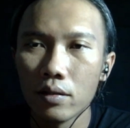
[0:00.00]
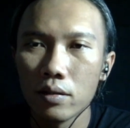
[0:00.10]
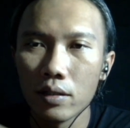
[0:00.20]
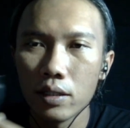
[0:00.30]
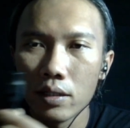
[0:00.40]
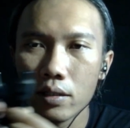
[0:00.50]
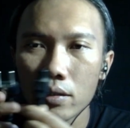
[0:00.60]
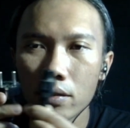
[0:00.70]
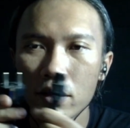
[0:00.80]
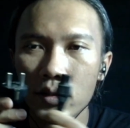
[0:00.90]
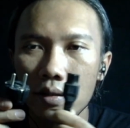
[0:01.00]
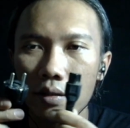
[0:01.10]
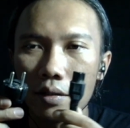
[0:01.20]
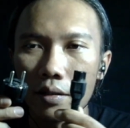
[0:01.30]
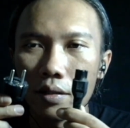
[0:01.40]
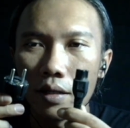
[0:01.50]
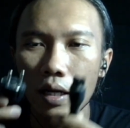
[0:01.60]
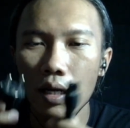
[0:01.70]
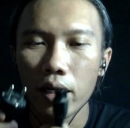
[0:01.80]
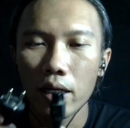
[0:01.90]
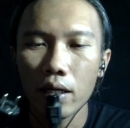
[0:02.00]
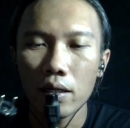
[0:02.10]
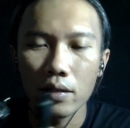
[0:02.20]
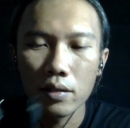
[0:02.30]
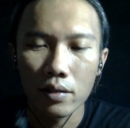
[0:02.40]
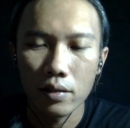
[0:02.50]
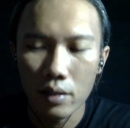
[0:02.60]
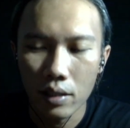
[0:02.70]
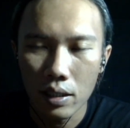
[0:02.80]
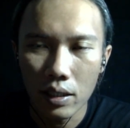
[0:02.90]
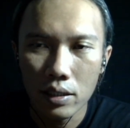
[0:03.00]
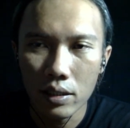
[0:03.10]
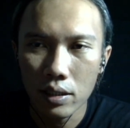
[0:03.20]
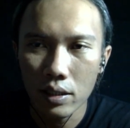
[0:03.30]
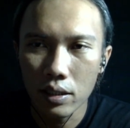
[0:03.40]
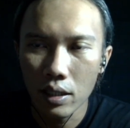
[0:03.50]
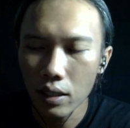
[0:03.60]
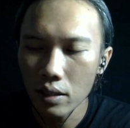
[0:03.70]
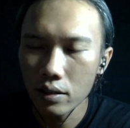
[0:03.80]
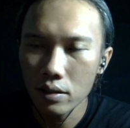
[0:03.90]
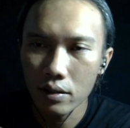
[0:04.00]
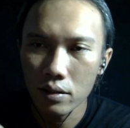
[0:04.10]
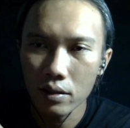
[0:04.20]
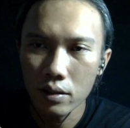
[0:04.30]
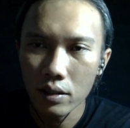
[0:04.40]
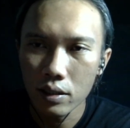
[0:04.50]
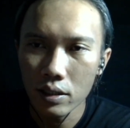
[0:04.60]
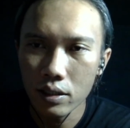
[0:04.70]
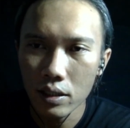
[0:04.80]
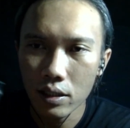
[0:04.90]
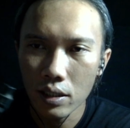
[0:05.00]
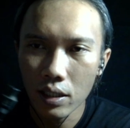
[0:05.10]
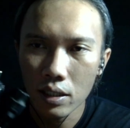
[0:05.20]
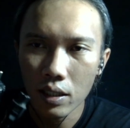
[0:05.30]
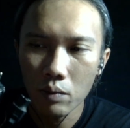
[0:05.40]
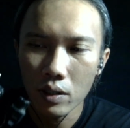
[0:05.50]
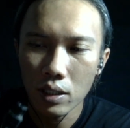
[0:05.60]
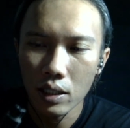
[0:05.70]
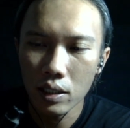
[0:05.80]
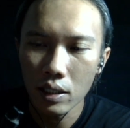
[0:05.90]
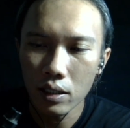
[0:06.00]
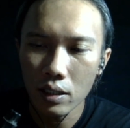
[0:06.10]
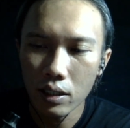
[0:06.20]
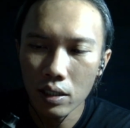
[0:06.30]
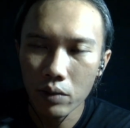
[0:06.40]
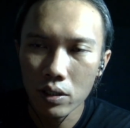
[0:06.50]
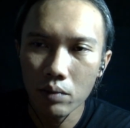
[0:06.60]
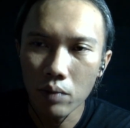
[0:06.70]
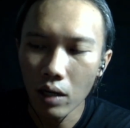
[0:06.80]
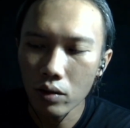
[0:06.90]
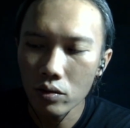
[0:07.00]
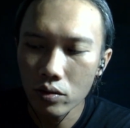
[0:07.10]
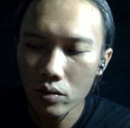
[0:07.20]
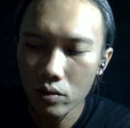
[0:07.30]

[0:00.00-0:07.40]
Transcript: nih gede kan isinya tiga isinya tiga dan kabelnya gede ini pasti bagus